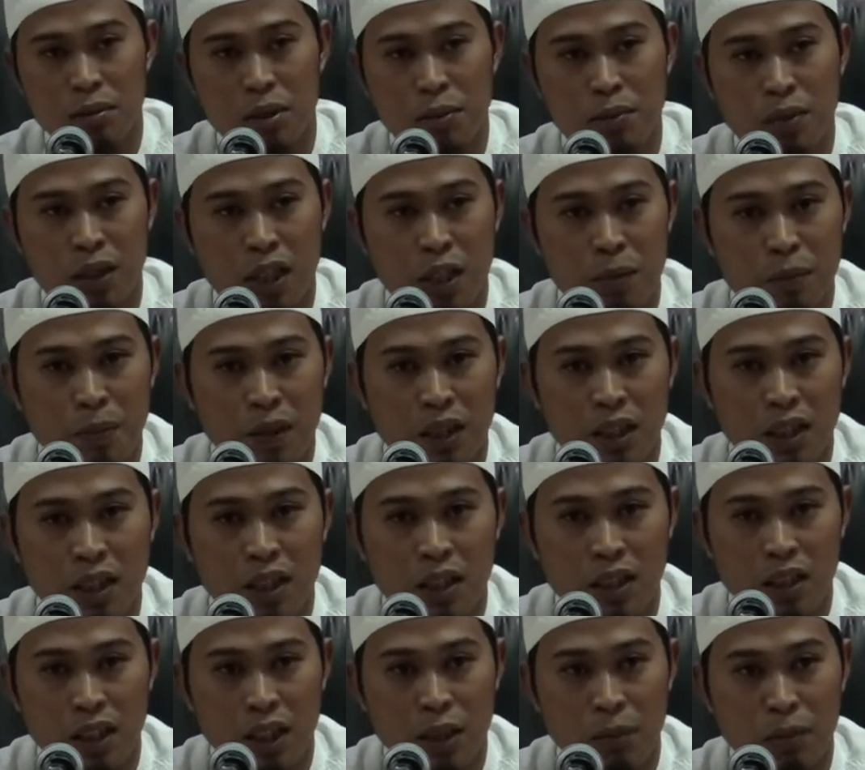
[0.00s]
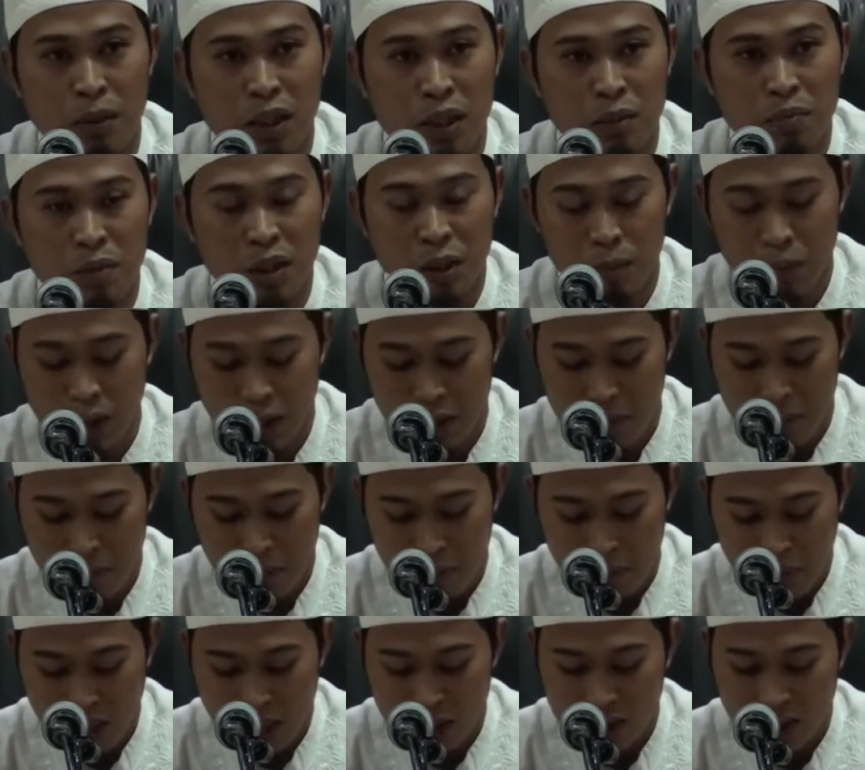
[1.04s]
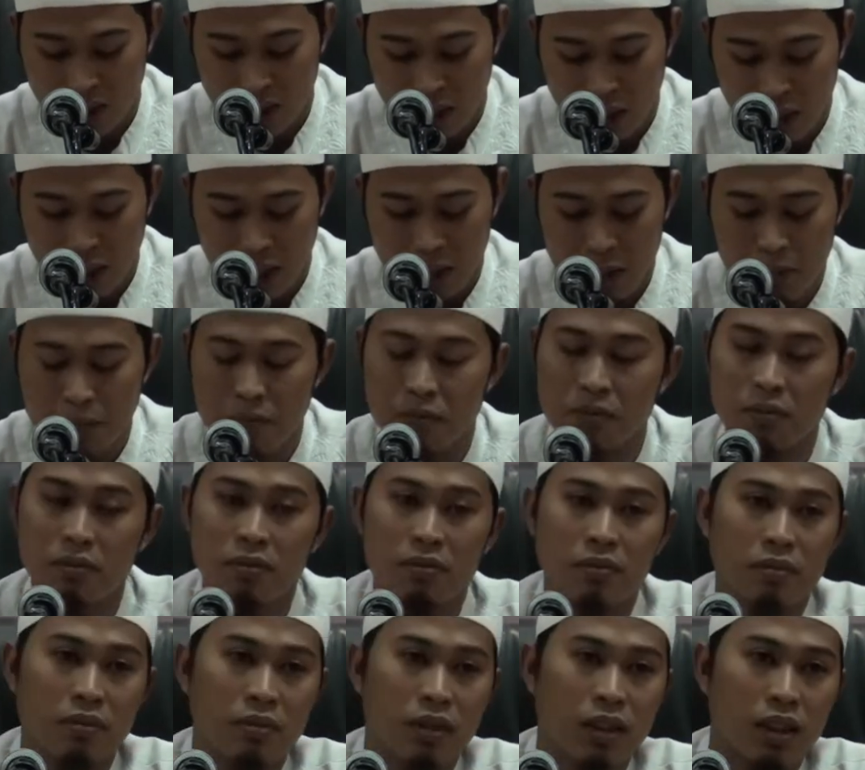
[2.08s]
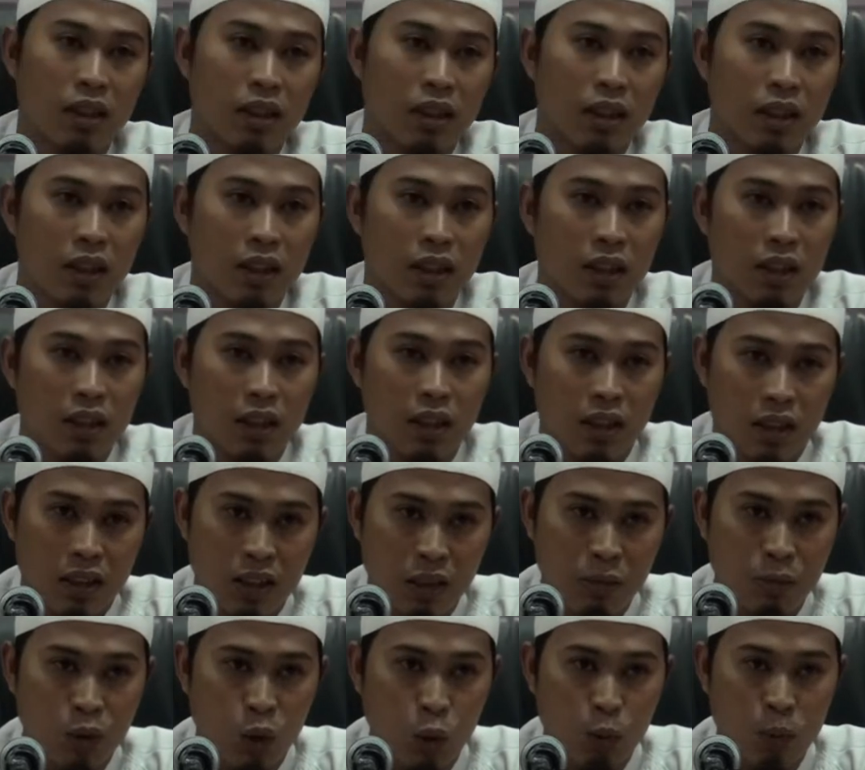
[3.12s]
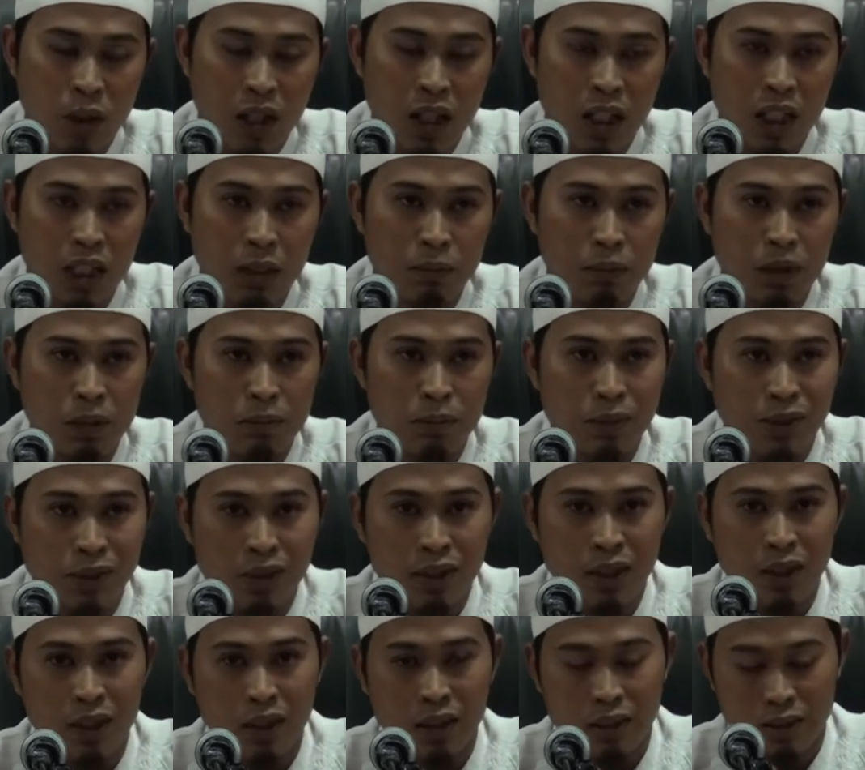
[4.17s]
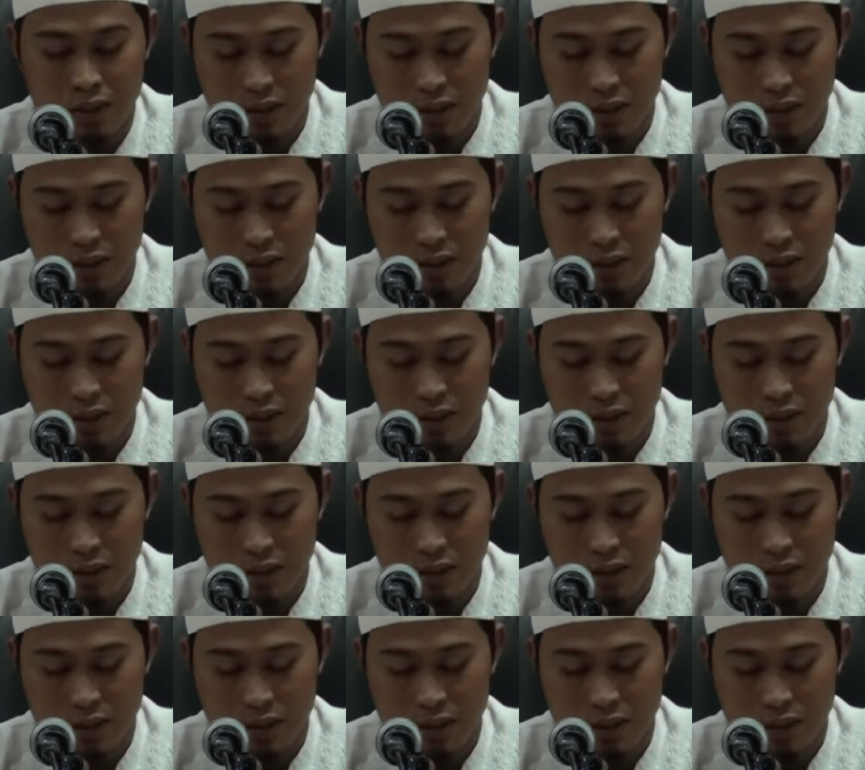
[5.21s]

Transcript: beberapa imam-imam bahasa Arab yang merupakan imam besar